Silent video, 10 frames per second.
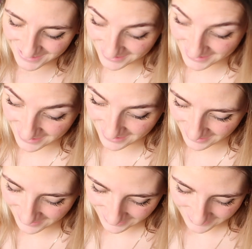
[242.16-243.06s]
tiens, tiens.
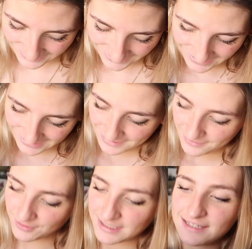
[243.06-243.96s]

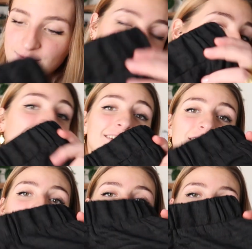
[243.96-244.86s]
Donc ça c'est pareil, hein,
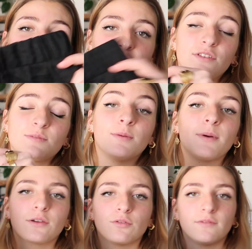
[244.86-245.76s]
c'est pour le service mais
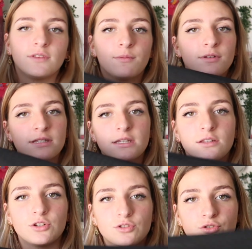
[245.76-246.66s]
pas que évidemment, c'est
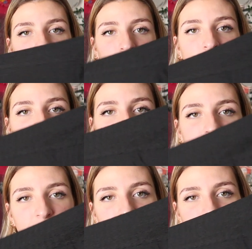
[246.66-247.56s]
des choses que je
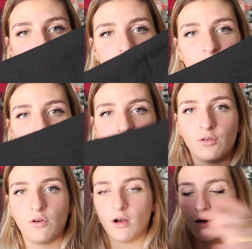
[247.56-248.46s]
remettrai. Et donc c'est un
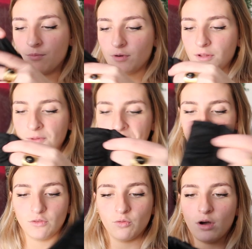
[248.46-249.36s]
pantalon ample,
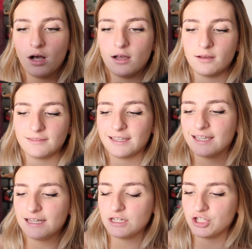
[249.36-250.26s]
noir,
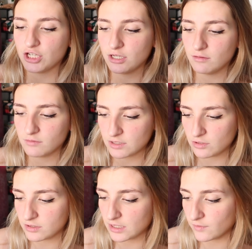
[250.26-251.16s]
très léger.
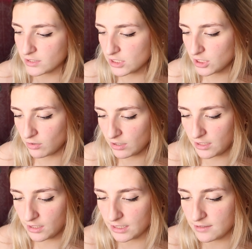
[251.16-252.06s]
Cette fois-ci euh,
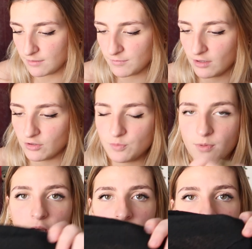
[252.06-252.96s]
la qualité ne me dérange
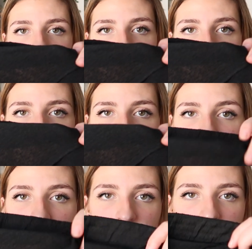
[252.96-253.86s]
pas. Même
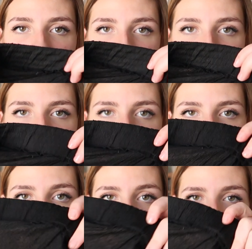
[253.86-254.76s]
s'il est euh,
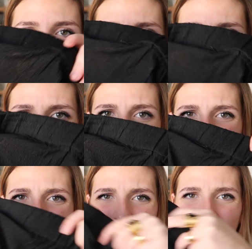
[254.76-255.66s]
léger, bah, de toute façon je
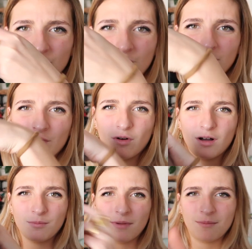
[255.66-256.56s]
pense qu'on doit
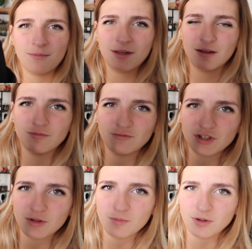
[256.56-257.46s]
voir ma main ou
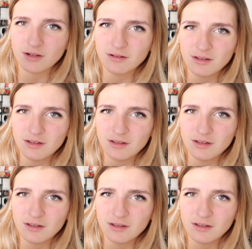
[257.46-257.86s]
je sais pas.